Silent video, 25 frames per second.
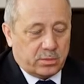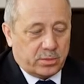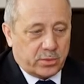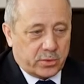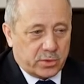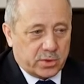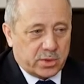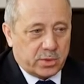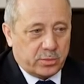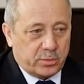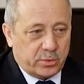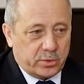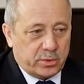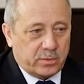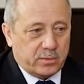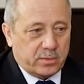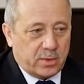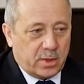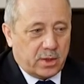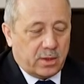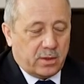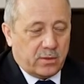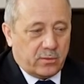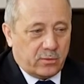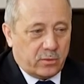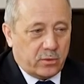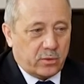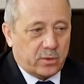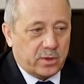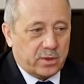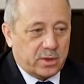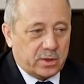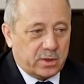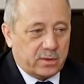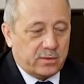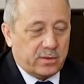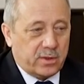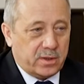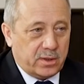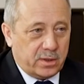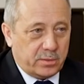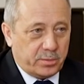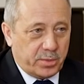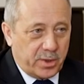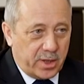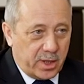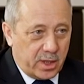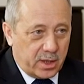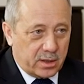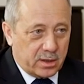просто будем в городе наводить
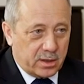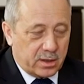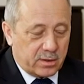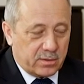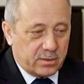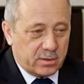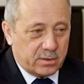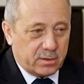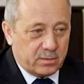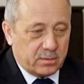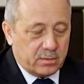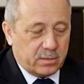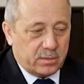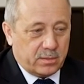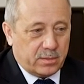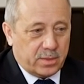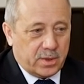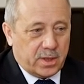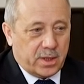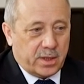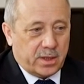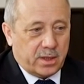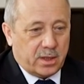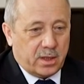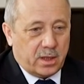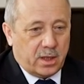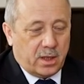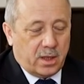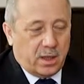порядок в этом плане.